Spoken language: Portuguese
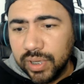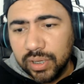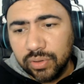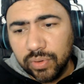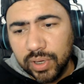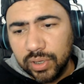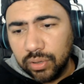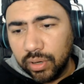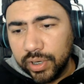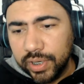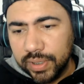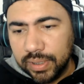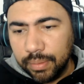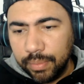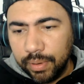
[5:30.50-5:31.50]
nas duas
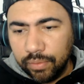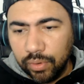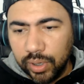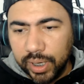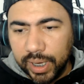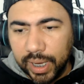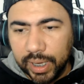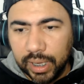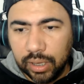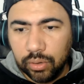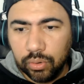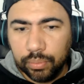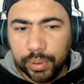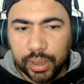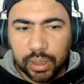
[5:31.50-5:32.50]
lojas. Também vou clicar aqui em
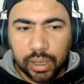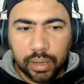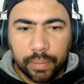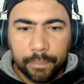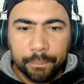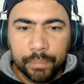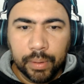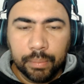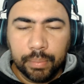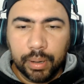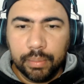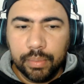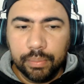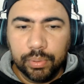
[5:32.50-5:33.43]
obter para me